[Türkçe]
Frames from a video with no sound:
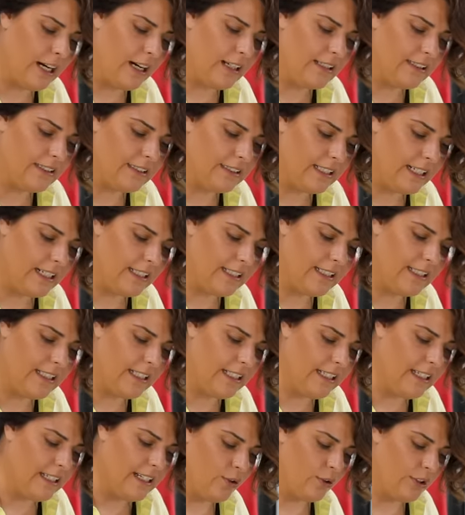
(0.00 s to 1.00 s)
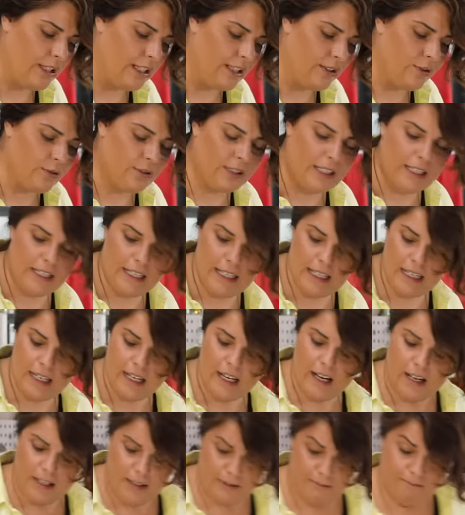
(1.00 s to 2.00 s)
yağını sanki dönerin üzerine
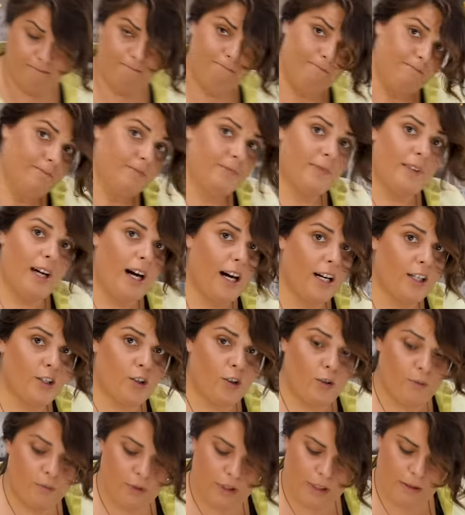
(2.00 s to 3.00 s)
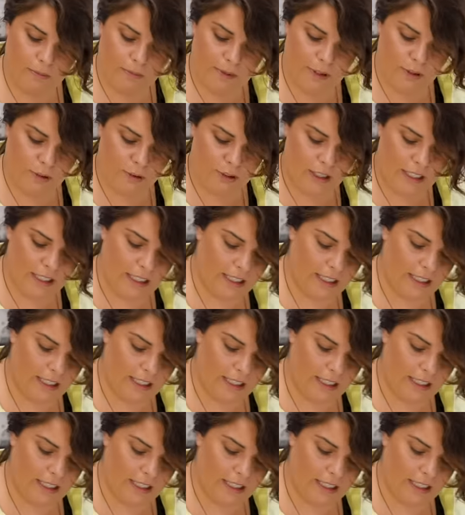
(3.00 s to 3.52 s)
akıyormuş gibi. Biz onun